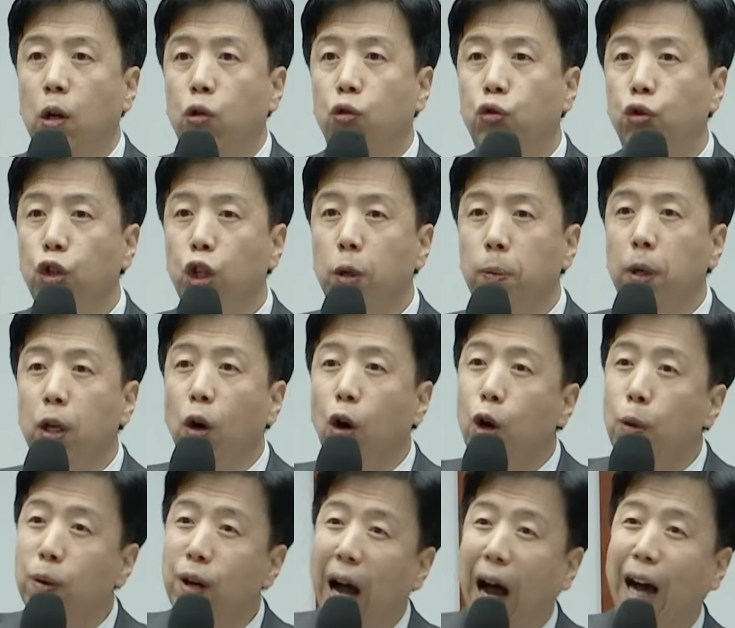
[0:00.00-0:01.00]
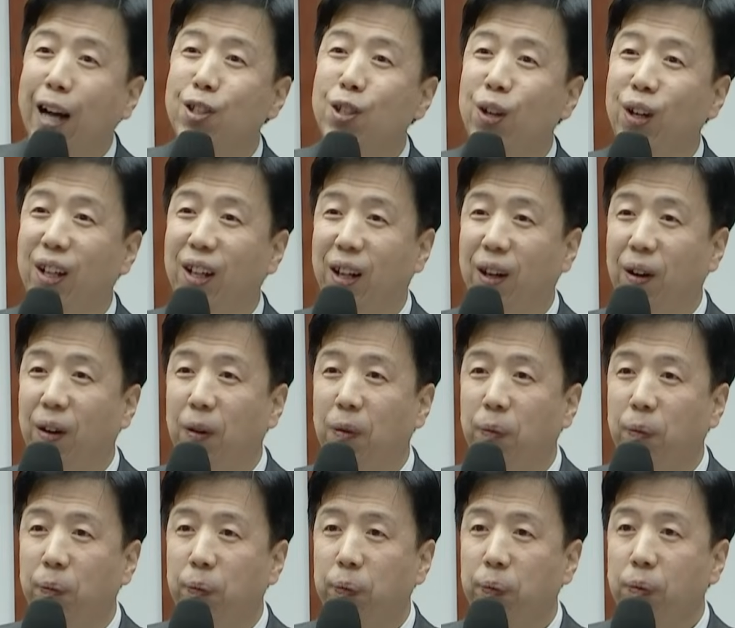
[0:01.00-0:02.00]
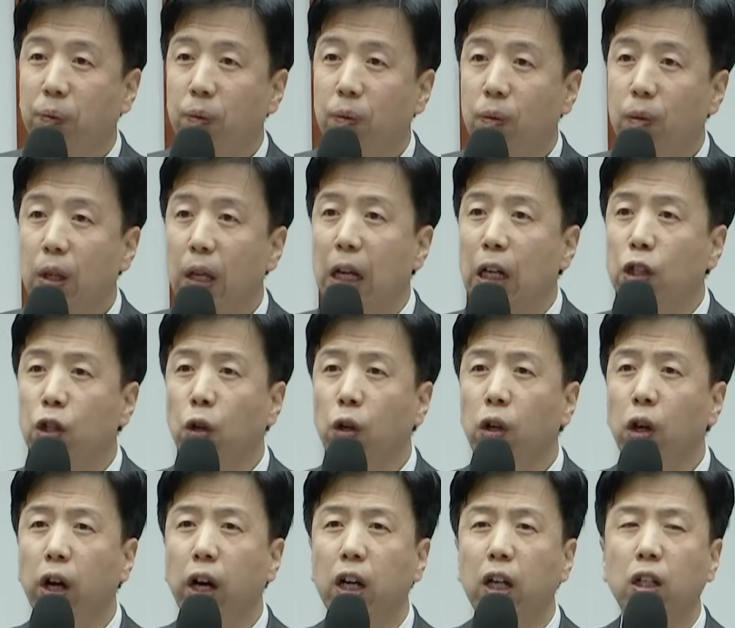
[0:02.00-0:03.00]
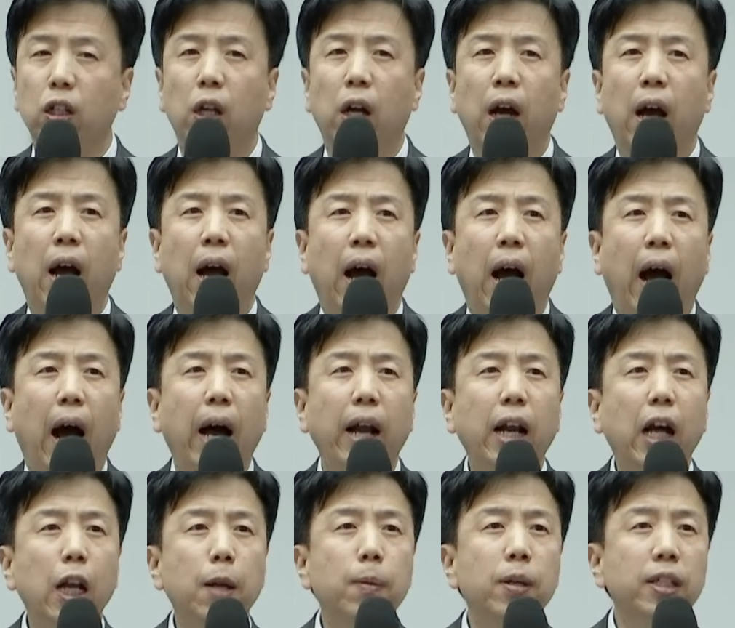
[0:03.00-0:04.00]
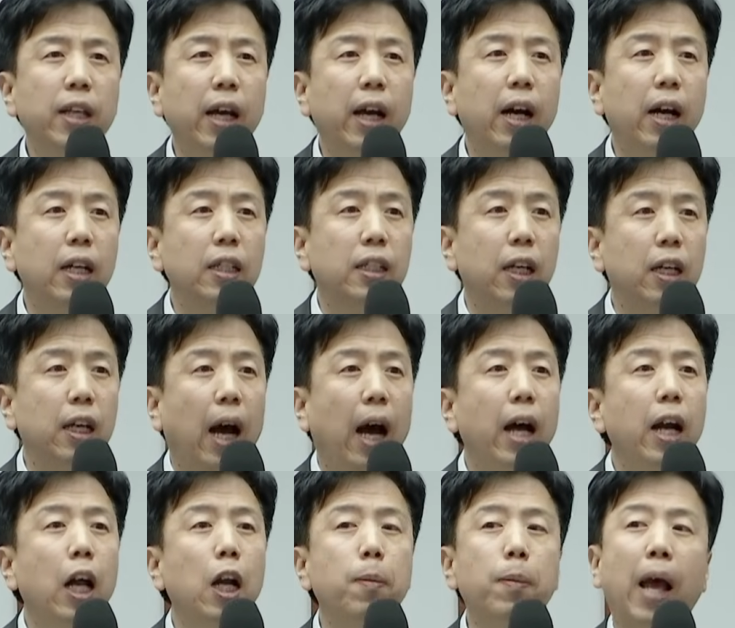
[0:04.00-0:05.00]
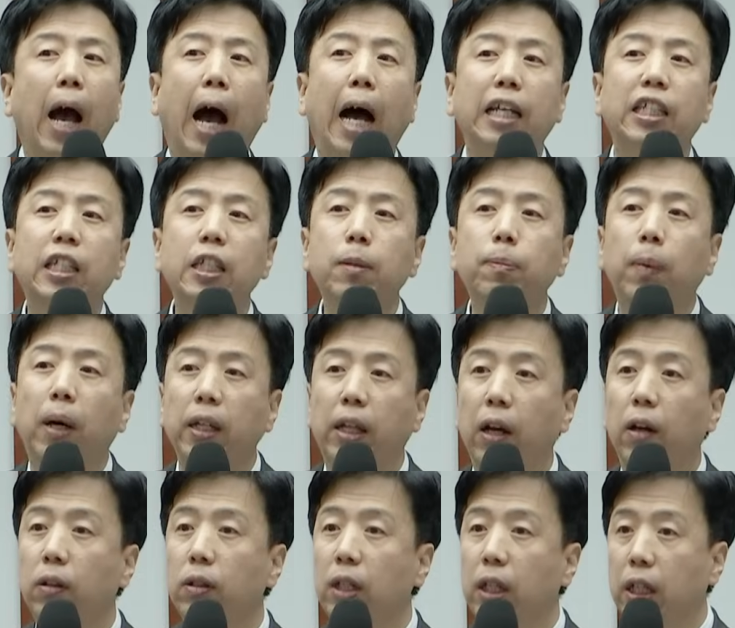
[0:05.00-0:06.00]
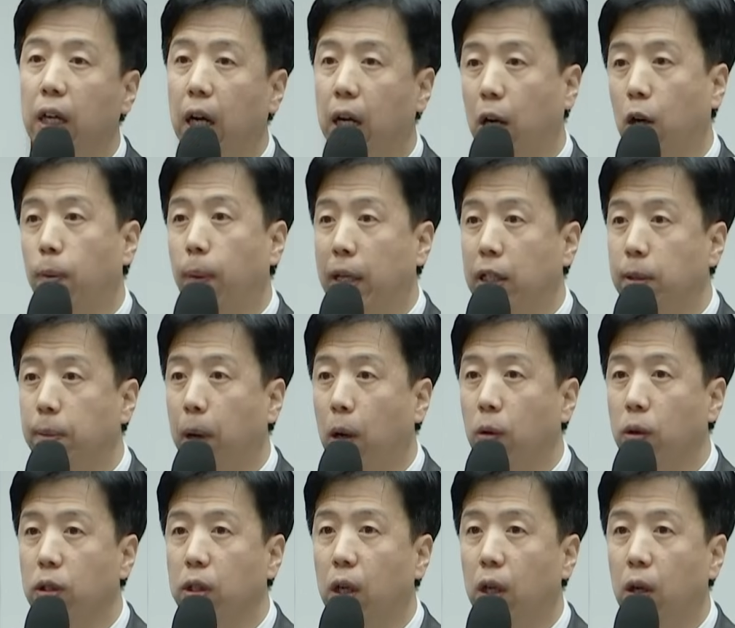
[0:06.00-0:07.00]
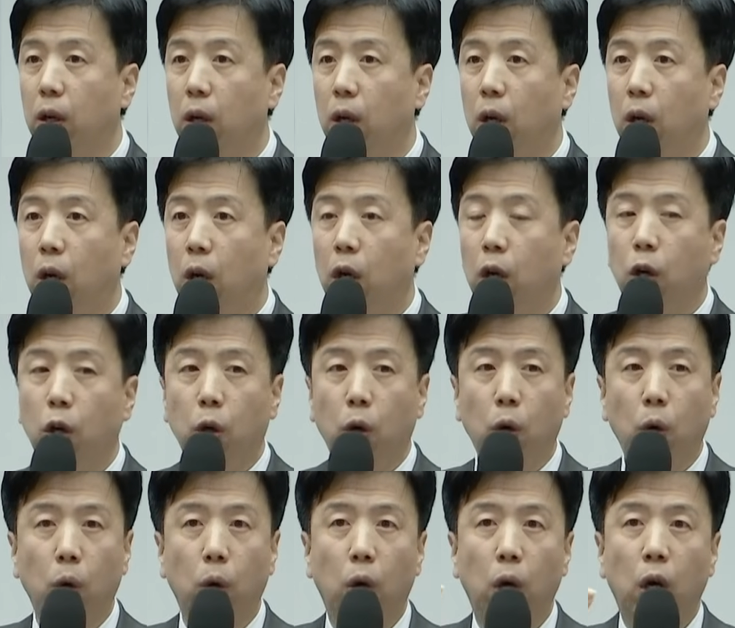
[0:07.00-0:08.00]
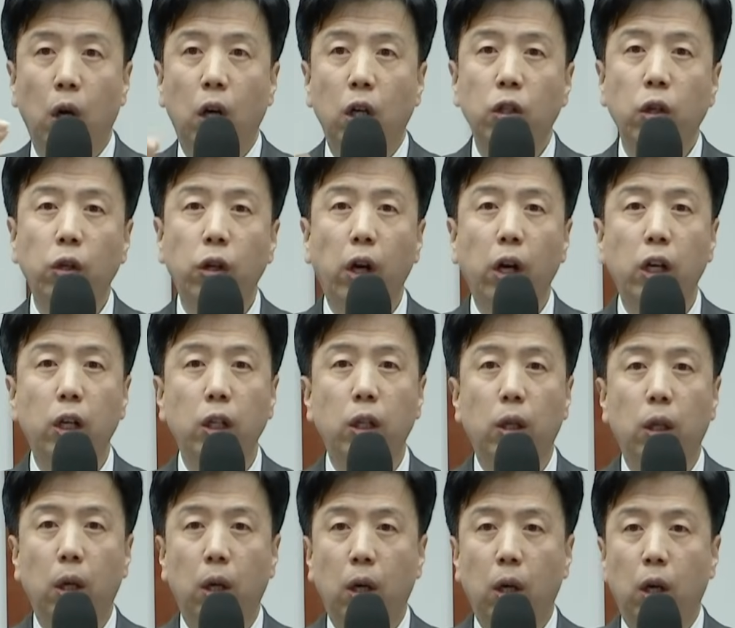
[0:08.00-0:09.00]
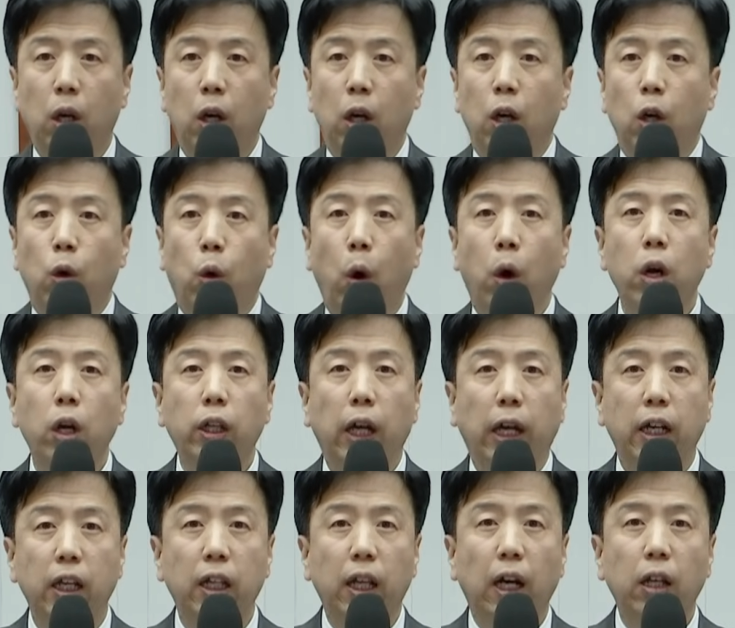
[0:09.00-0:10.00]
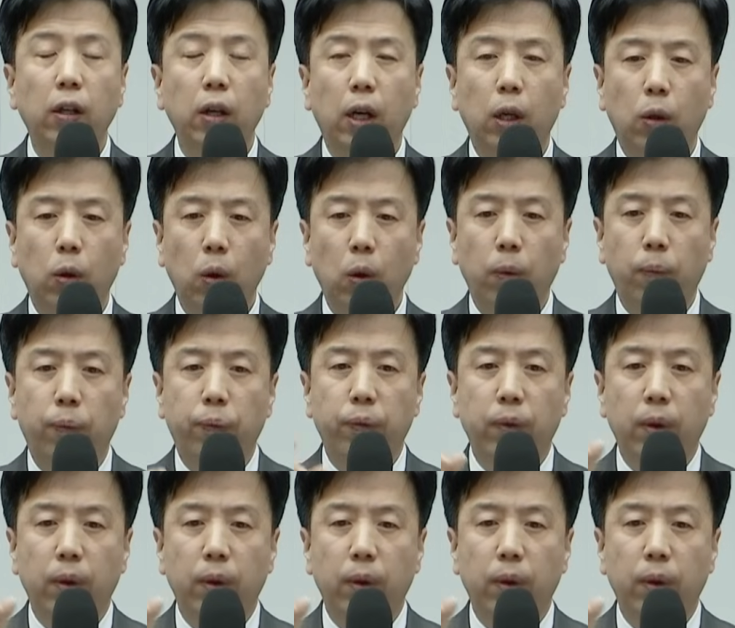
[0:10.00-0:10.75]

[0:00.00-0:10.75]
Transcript: 주님이 여러분을 아셔야 돼요. 성경에는 하나님을 사랑하는 자는 하나님이 아시는 바 되었느니라라고 말씀하고 있어요. 그리고 성경에는 교회를 다닌다 하더라도